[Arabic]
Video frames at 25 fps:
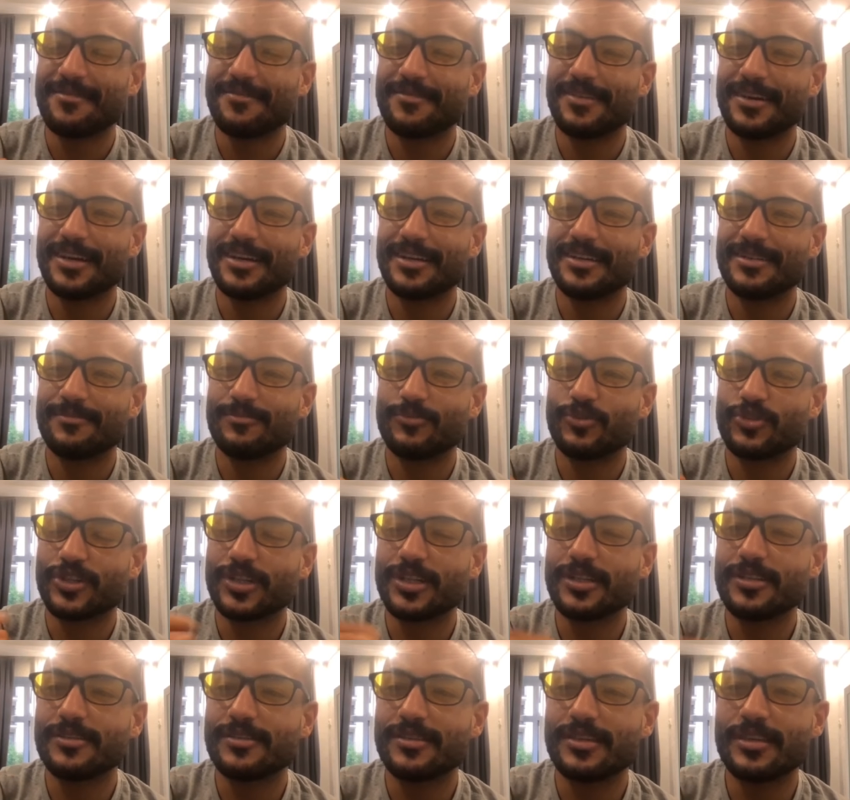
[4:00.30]

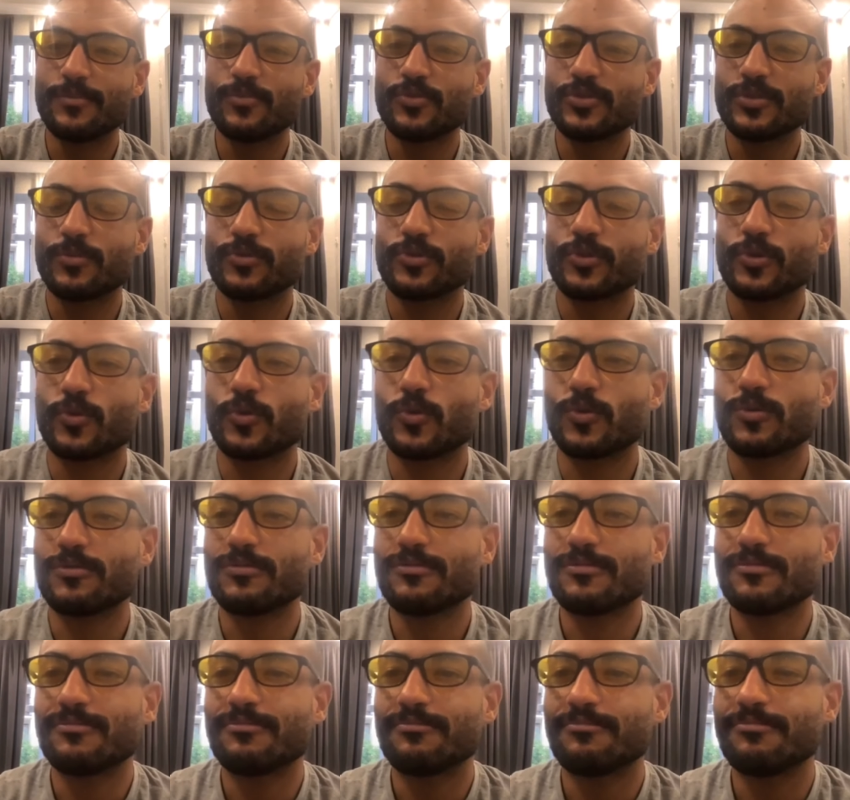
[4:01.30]
فمشكله السيبو زي ما قلت لكم
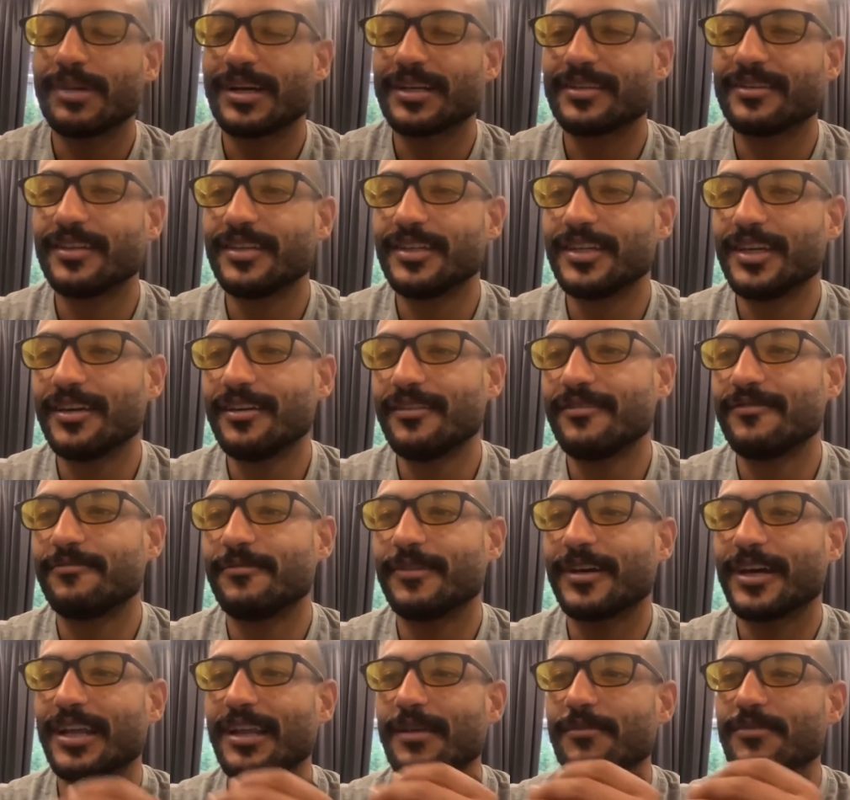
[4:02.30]
بكتيريا
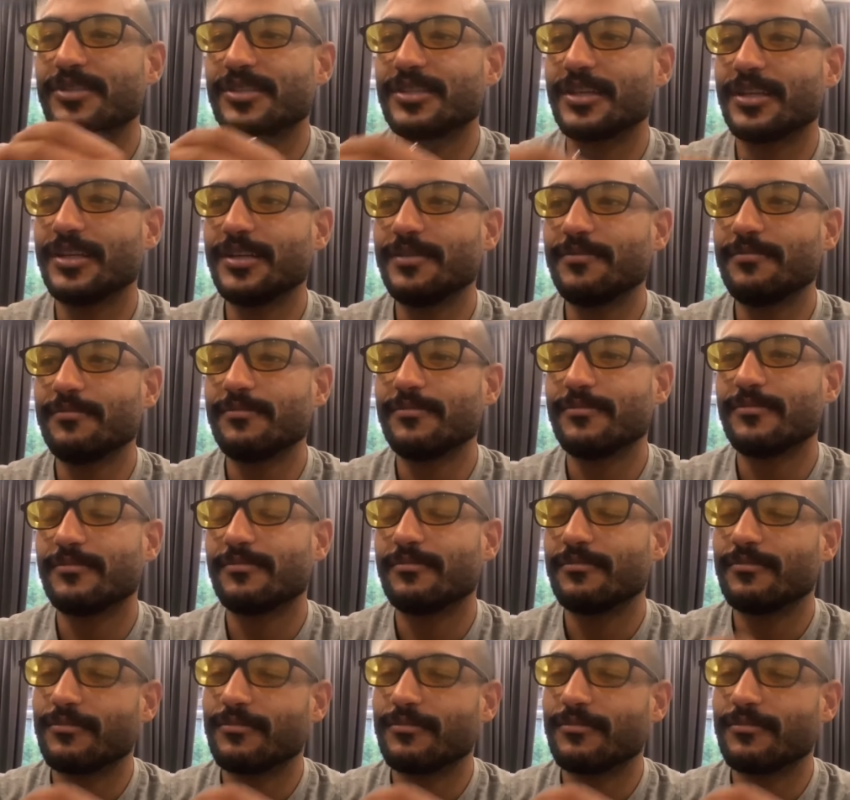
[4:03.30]
مكانها مش سليم